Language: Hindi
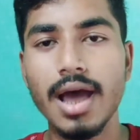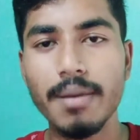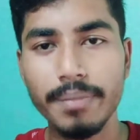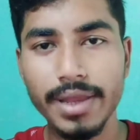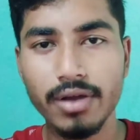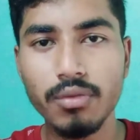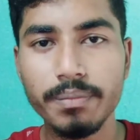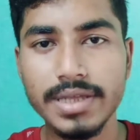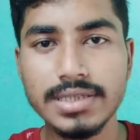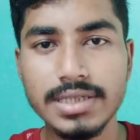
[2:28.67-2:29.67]
आप ब्रेक को
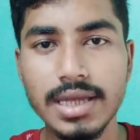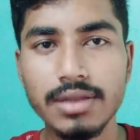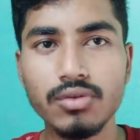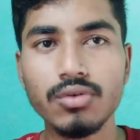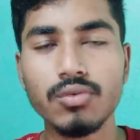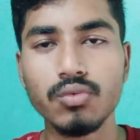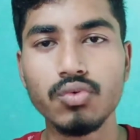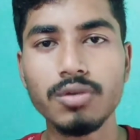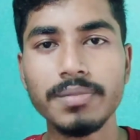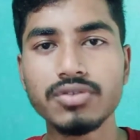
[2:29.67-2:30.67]
प्रेस किया तो
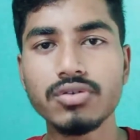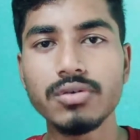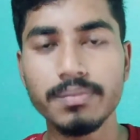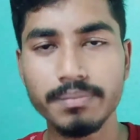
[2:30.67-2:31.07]
व्हील में जो